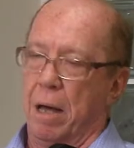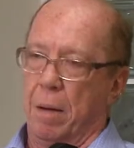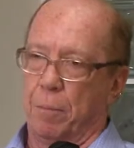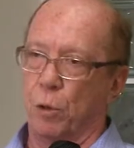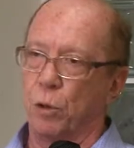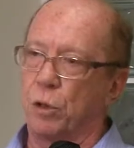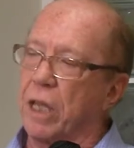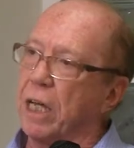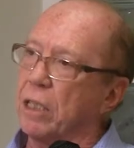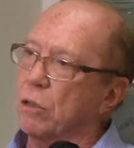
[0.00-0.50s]

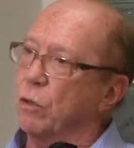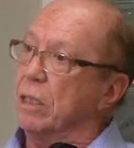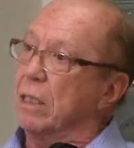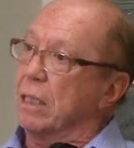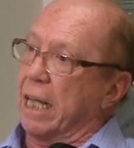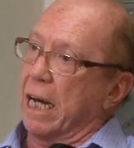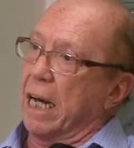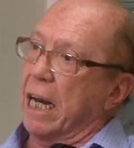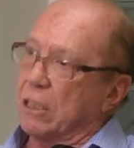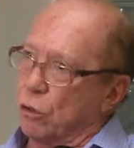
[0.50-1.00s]
Portanto,
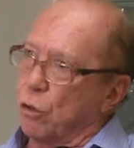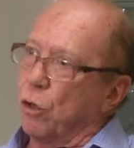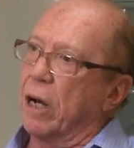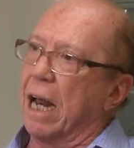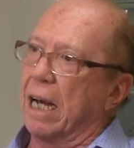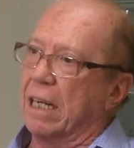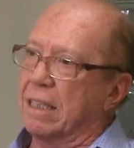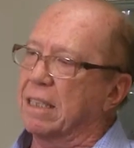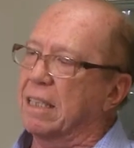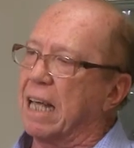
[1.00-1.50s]

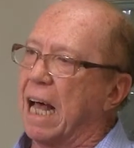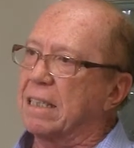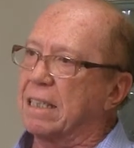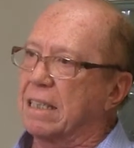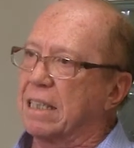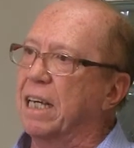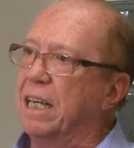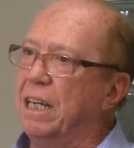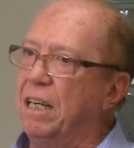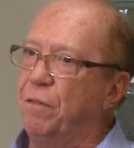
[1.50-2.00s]
internacionalizar
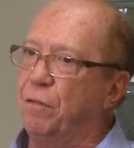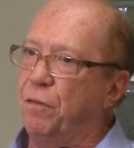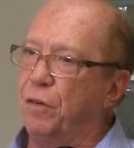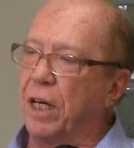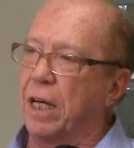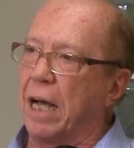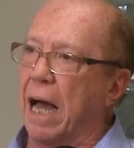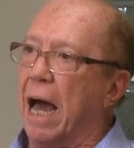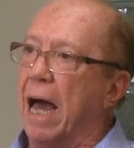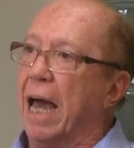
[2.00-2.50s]

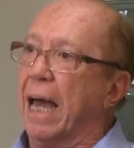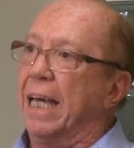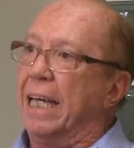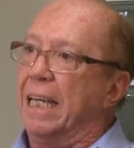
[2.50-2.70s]
significa